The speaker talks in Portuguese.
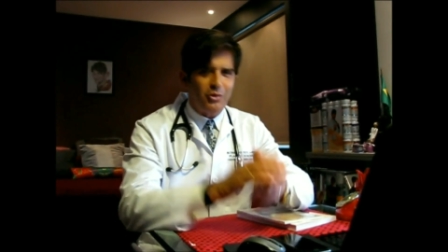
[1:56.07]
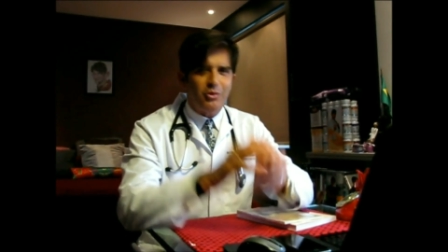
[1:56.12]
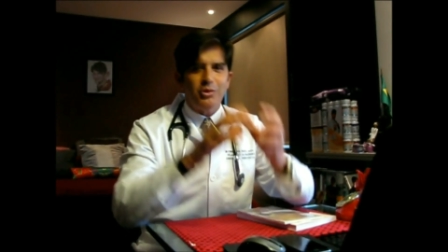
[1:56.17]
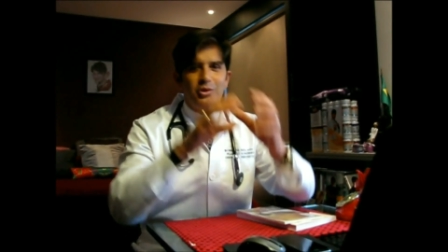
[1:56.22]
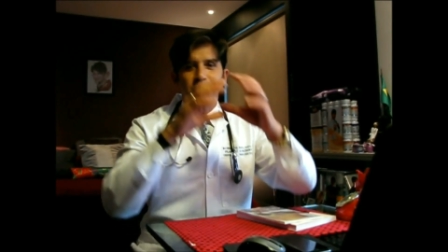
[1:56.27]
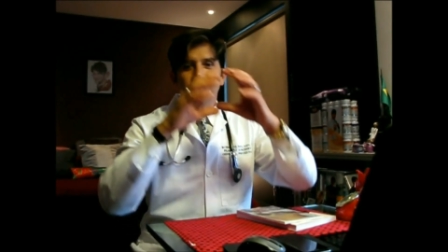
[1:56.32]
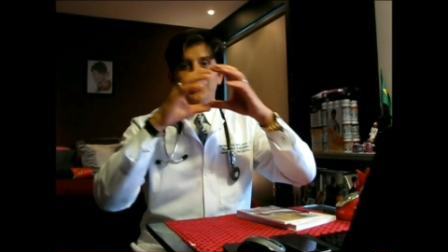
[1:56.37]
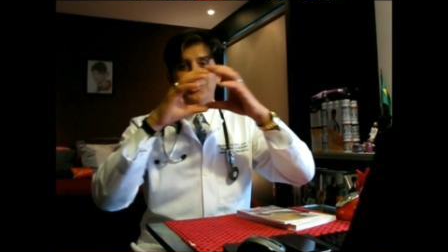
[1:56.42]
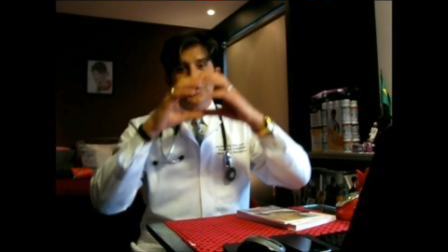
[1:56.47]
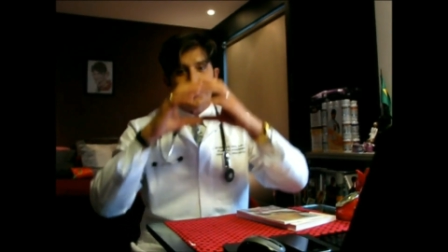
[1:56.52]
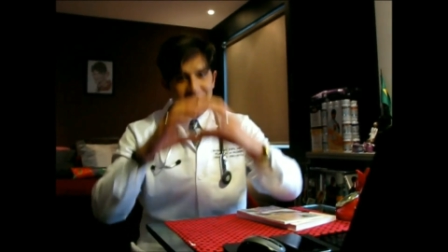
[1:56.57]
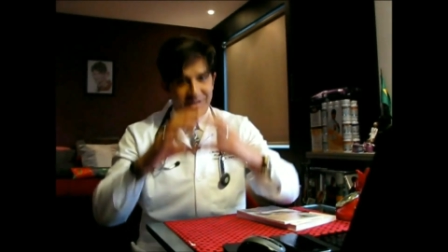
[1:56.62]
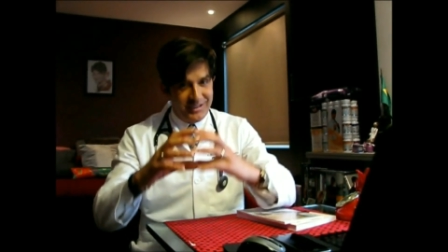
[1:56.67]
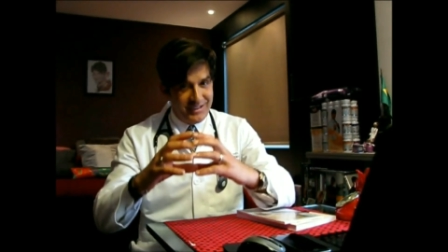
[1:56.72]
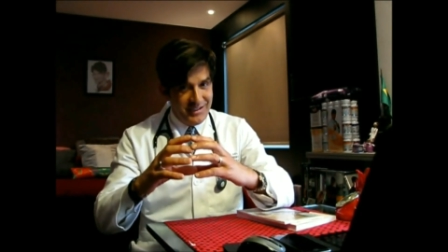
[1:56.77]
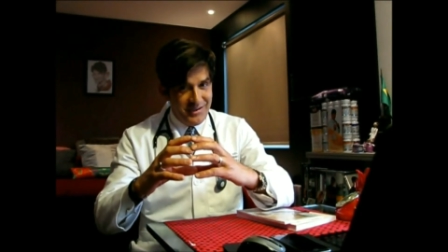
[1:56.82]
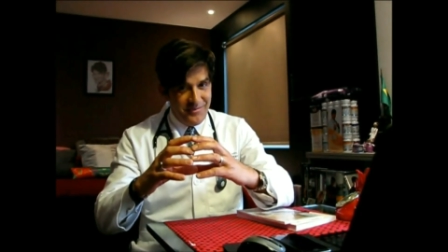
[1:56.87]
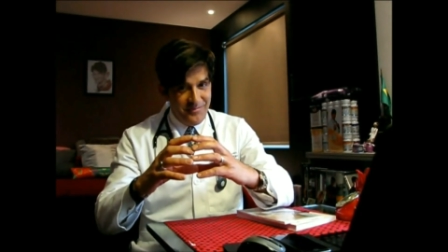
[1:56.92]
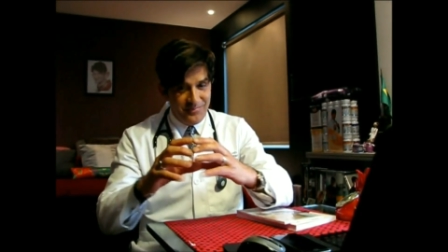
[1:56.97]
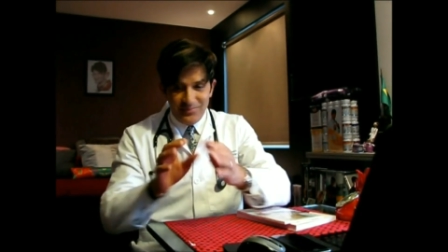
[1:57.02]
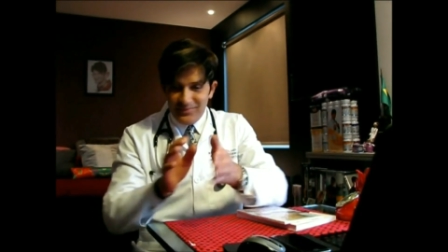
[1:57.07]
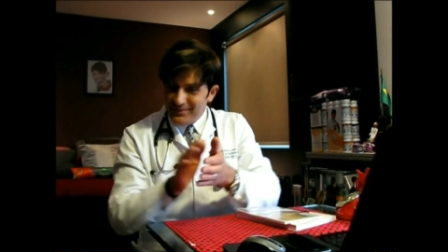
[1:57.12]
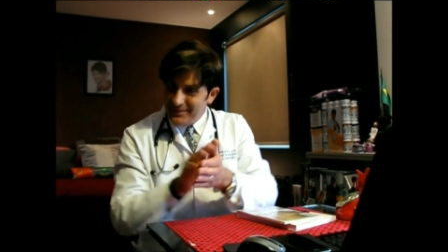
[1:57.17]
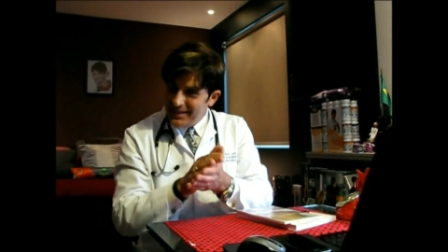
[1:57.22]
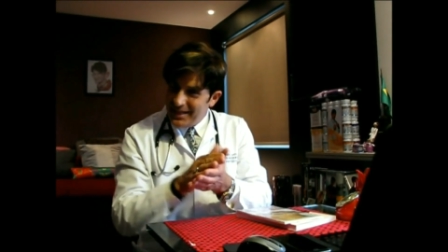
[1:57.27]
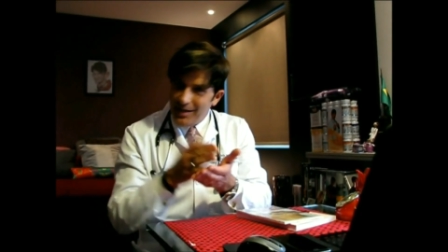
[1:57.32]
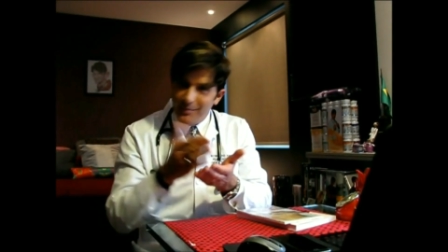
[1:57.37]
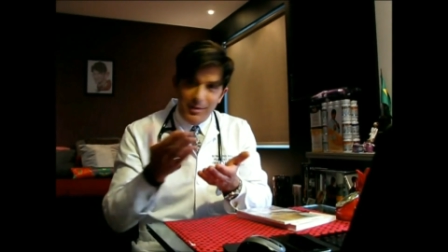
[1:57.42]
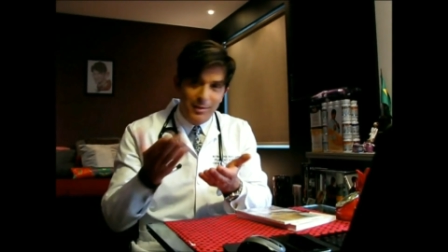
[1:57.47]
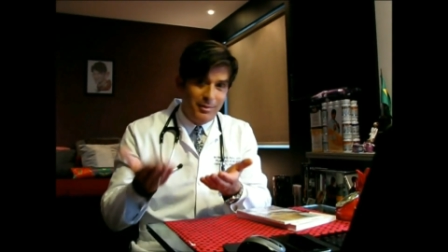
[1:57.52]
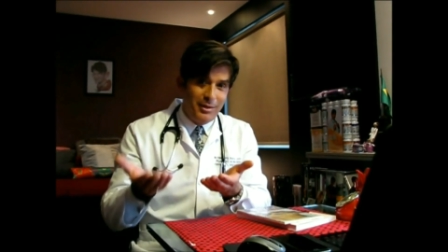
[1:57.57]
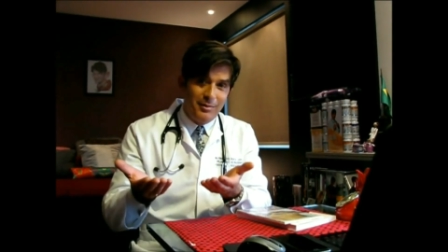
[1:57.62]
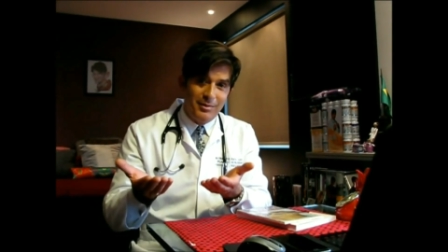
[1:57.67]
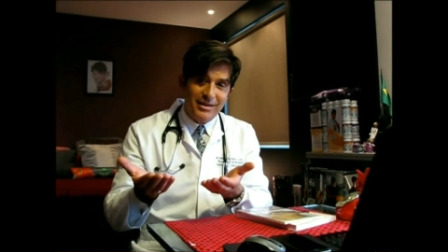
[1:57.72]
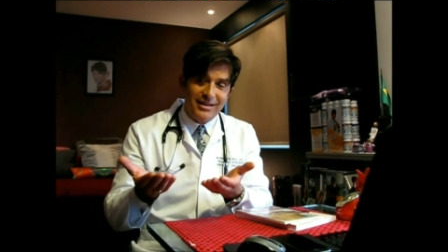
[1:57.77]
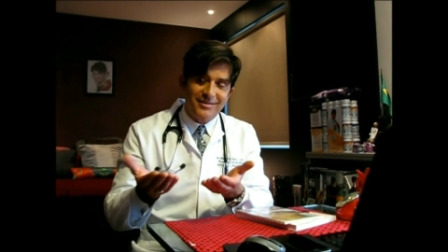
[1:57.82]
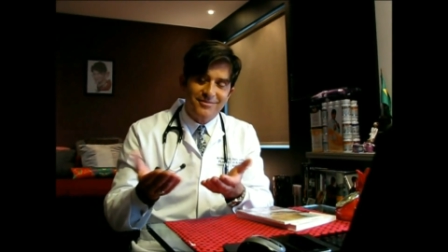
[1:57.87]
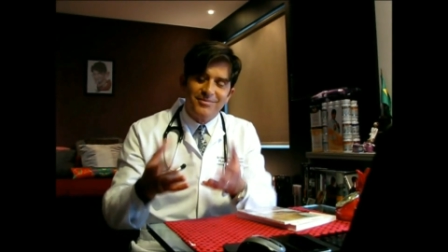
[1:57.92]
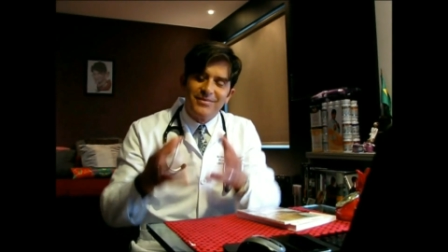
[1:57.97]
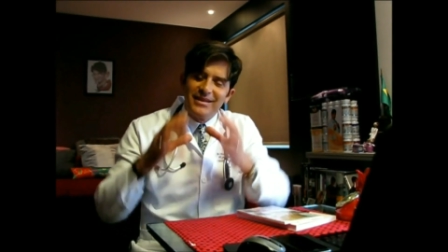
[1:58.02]
Codorna, abre a
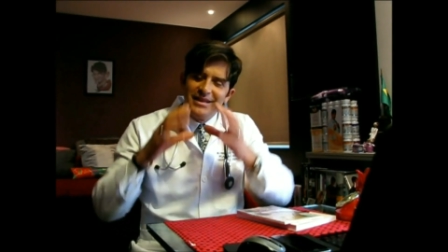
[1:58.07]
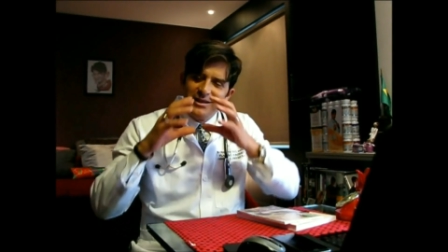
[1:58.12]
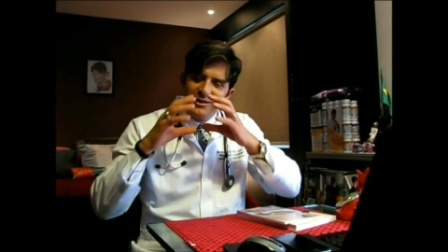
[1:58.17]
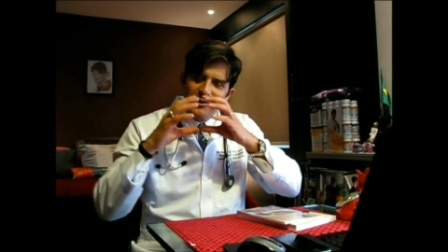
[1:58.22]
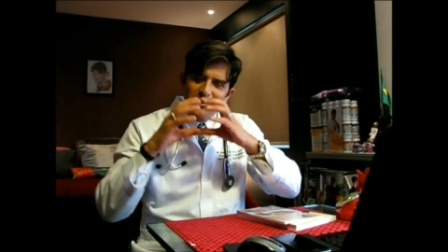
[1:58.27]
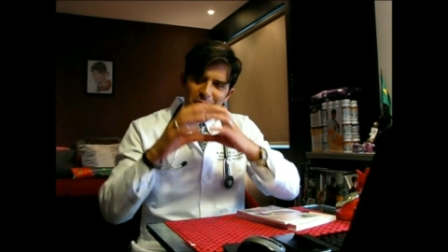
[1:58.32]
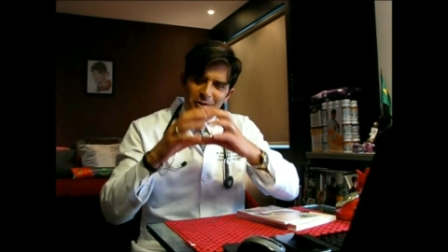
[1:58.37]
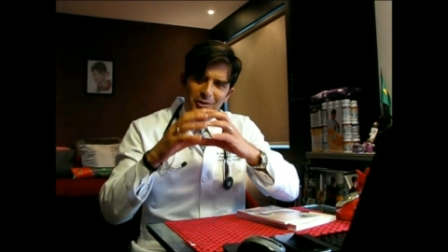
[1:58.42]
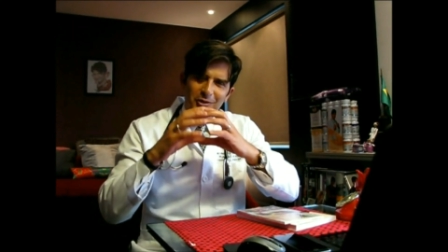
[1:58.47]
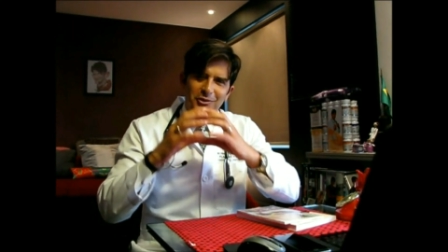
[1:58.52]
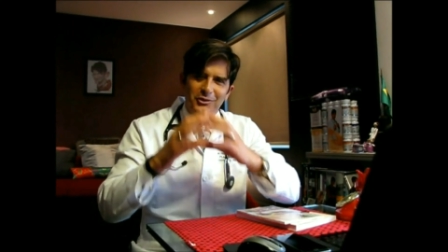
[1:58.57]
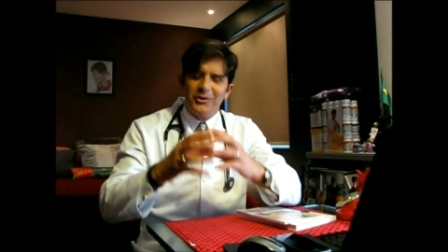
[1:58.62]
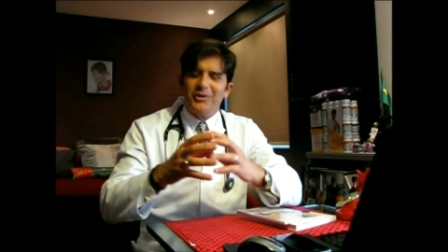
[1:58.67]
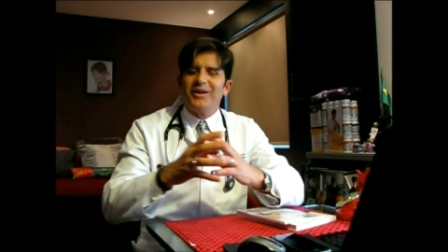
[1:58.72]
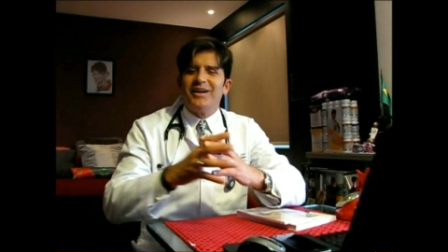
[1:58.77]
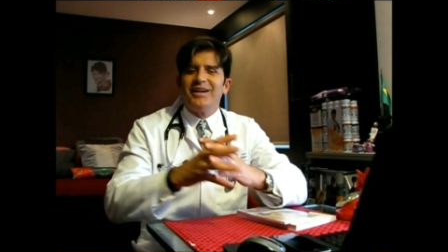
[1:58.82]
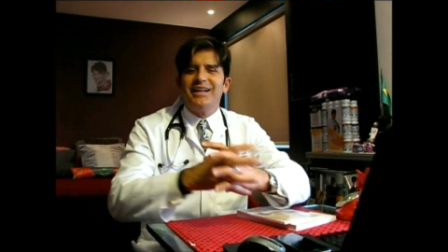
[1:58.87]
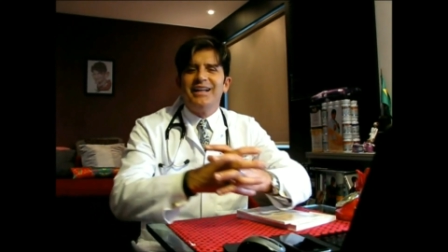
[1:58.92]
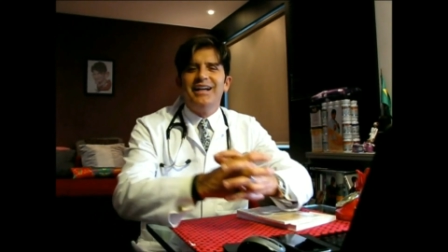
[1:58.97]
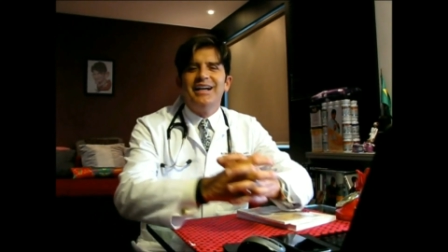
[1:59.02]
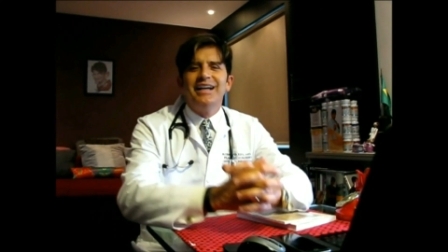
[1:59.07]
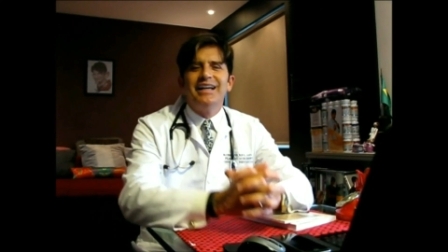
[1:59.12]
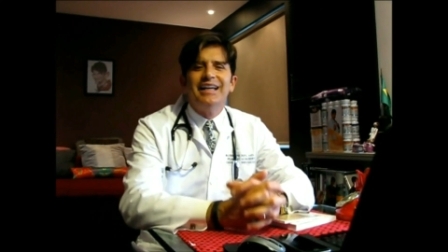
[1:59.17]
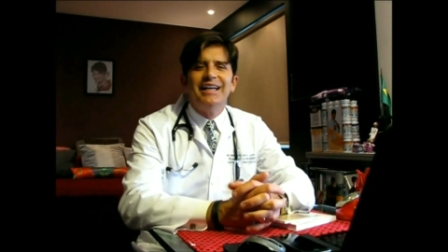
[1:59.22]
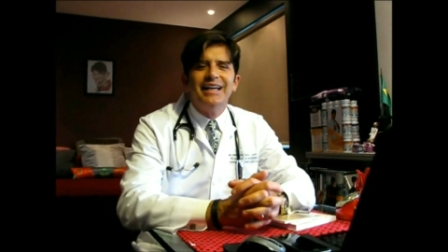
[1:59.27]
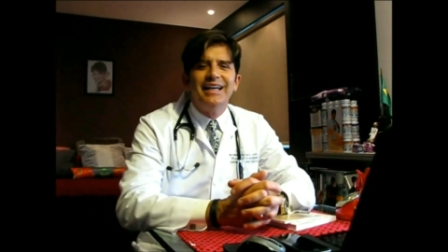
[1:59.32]
Bíblia, codorna